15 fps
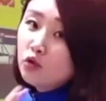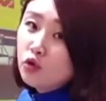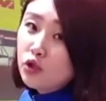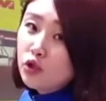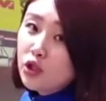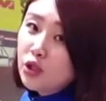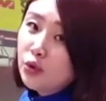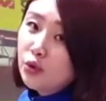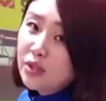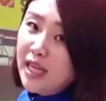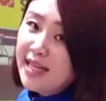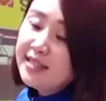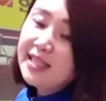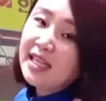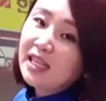우측으로
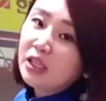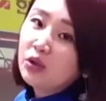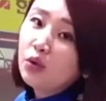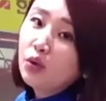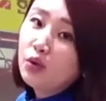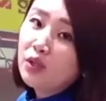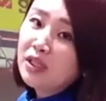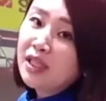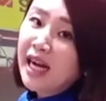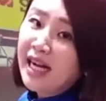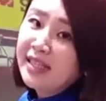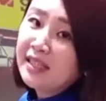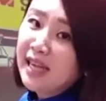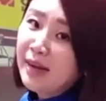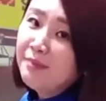살짝 이동은
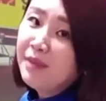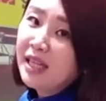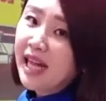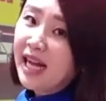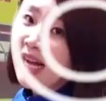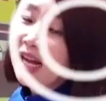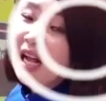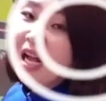가능합니다.